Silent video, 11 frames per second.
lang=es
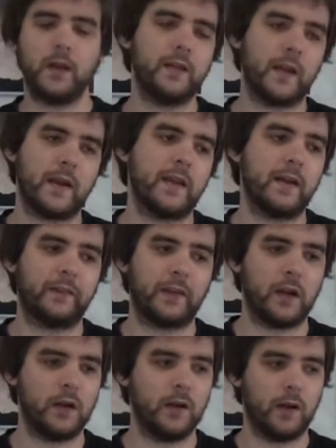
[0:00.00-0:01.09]
y tenías
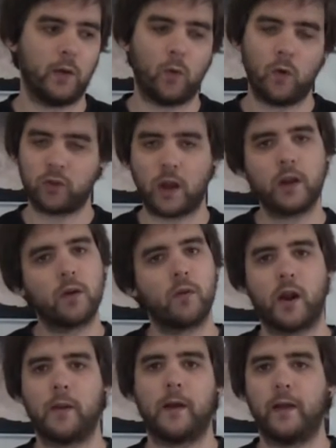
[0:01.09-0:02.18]
el, el juego tal y como
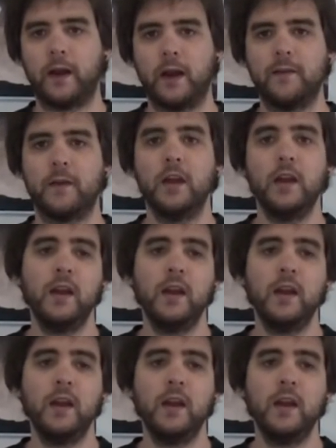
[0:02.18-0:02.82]
era en la Mega Drive.